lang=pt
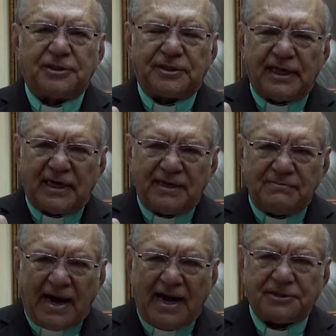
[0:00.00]
de ter a
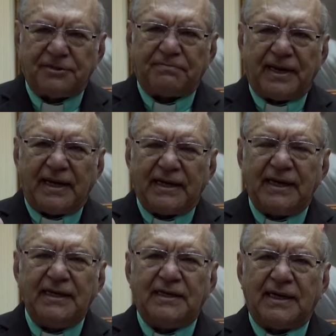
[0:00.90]
imagem
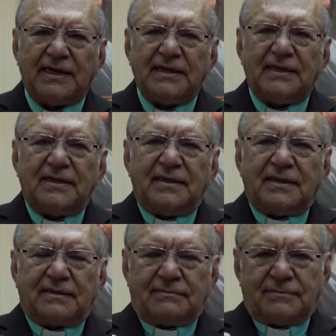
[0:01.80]
peregrina
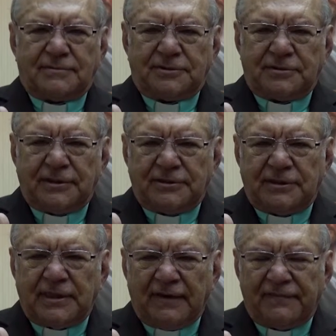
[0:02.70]
de,
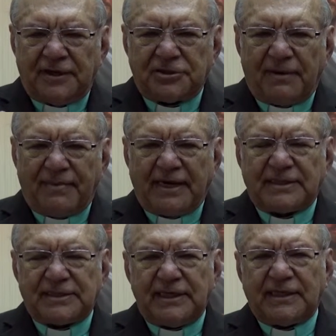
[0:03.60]
da Virgem
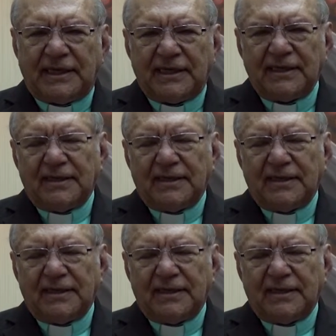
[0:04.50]
Aparecida